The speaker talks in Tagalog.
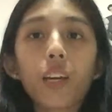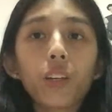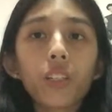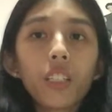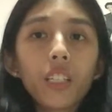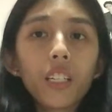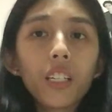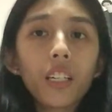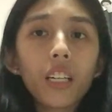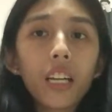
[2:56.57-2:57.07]

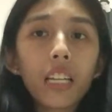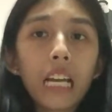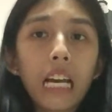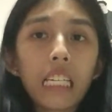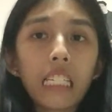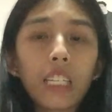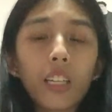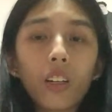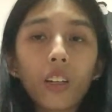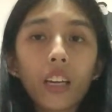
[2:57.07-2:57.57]
consider it
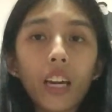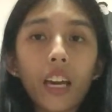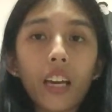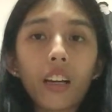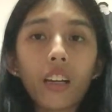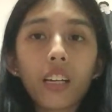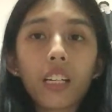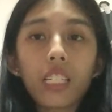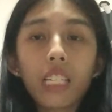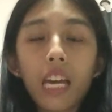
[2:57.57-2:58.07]
as long
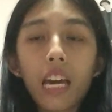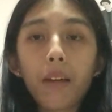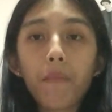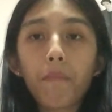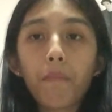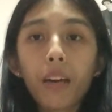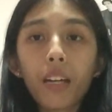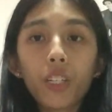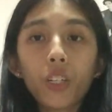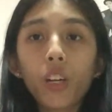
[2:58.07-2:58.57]
hair kasi
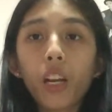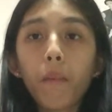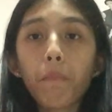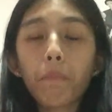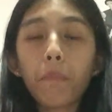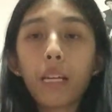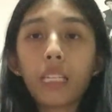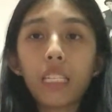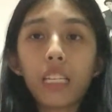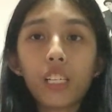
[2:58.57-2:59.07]
medyo
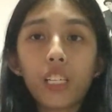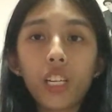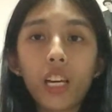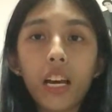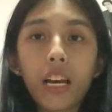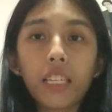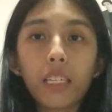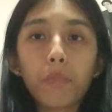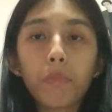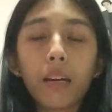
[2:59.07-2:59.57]
lampas na
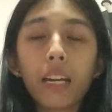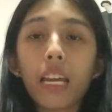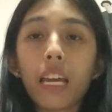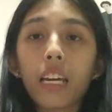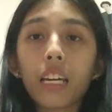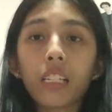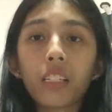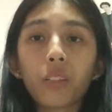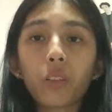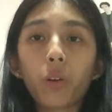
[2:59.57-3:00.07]
siya sa
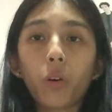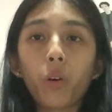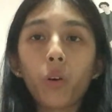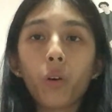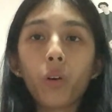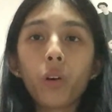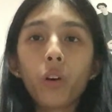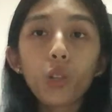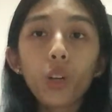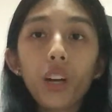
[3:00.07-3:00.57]
balikat
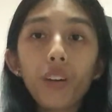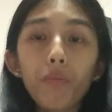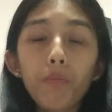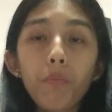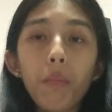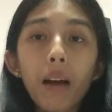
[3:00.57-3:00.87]
ko. So if